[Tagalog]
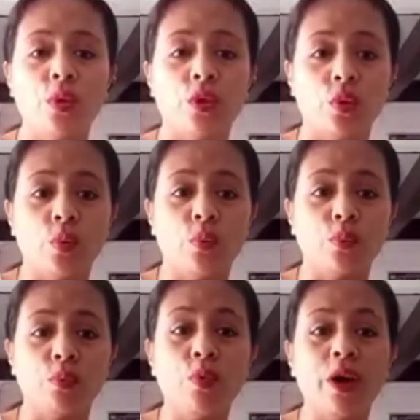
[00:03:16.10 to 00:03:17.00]

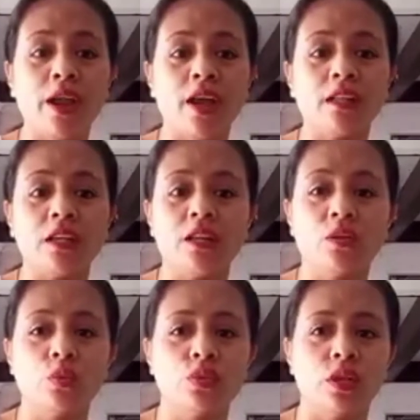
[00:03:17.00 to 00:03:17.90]
yung buhay natin
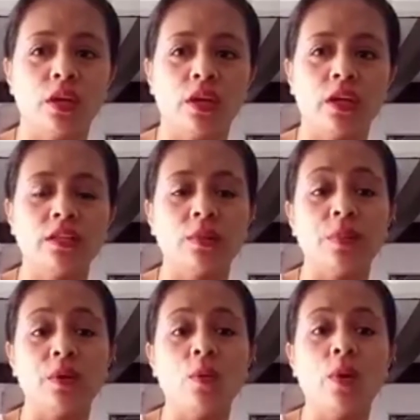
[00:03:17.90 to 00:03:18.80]
dito sa sa
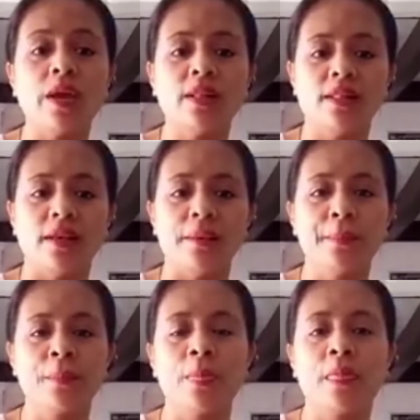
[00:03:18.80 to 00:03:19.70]
pag-YT.
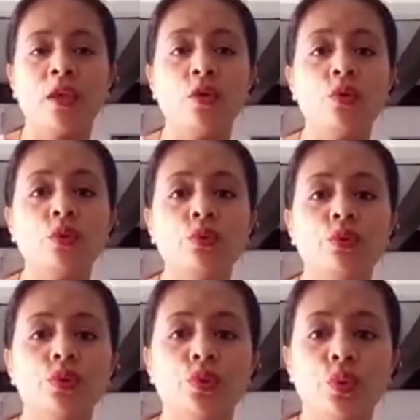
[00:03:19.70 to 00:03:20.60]
Yun yung
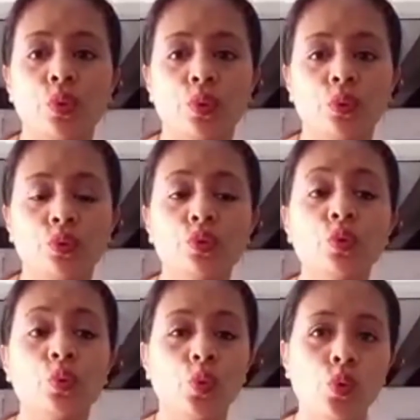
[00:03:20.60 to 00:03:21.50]
gusto ko.
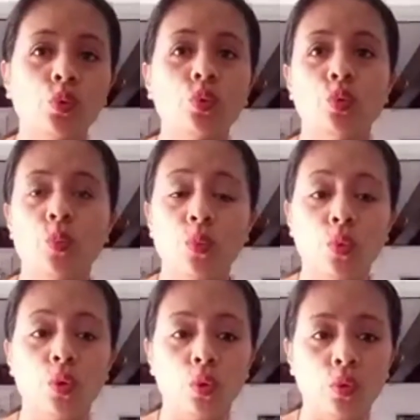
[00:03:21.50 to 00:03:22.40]
Gusto kong
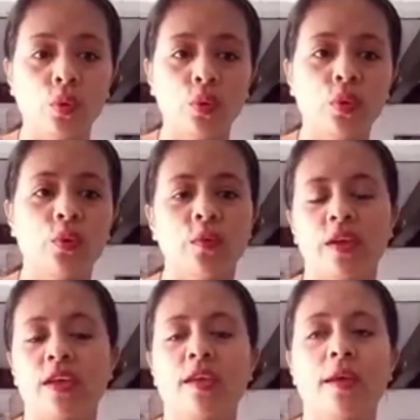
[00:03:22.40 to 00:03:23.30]
tumulong.
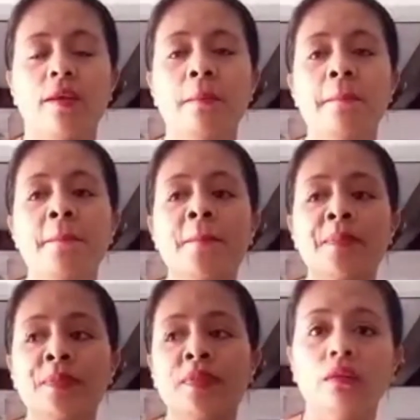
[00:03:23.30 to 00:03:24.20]
Ayan.
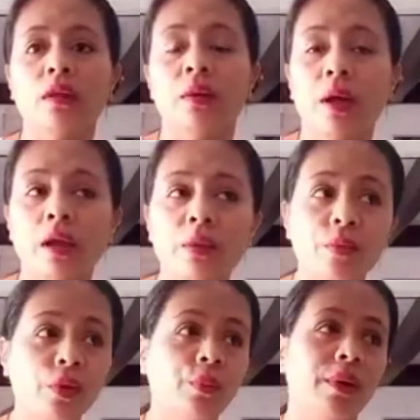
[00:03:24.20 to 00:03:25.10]
Alam
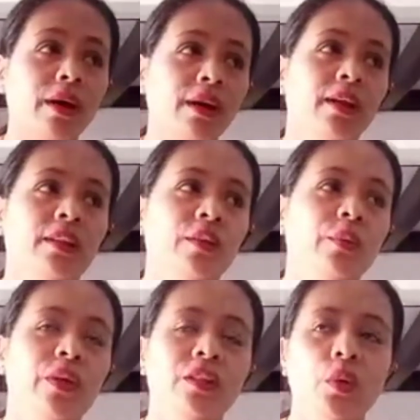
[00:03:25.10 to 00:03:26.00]
niyo ba, ito
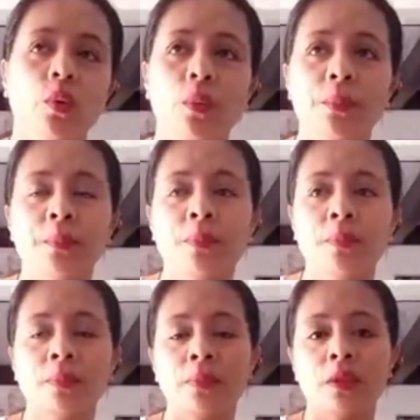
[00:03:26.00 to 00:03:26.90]
kwento ko.
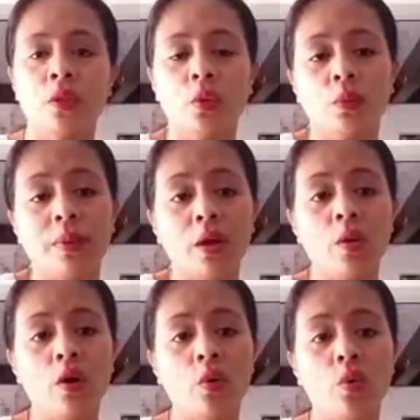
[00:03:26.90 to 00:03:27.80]
Nung
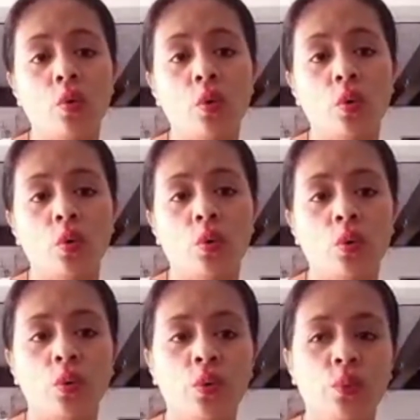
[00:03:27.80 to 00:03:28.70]
bago ako
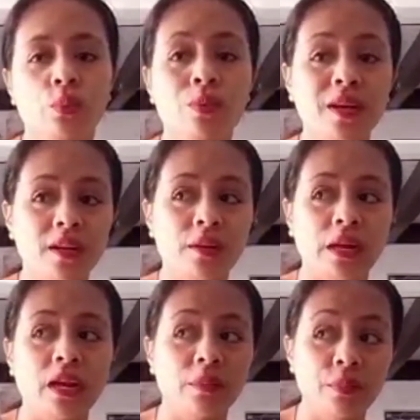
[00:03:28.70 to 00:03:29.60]
bumal
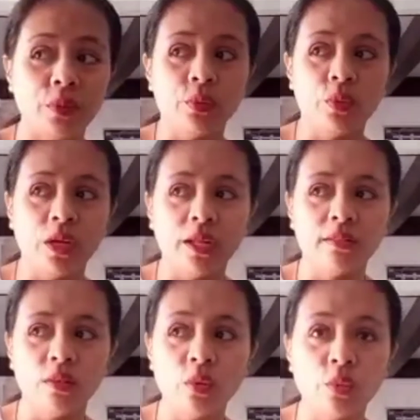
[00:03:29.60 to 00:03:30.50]
nag-abroad
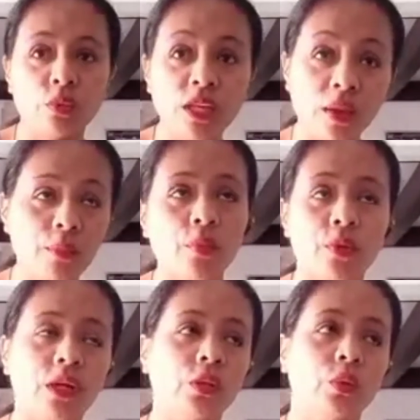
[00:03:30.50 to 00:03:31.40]
ulit, nung sa amo ko
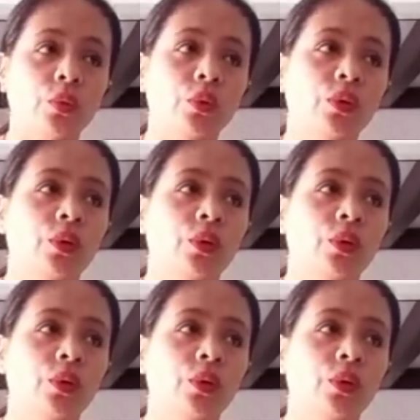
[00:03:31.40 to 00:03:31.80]
na to,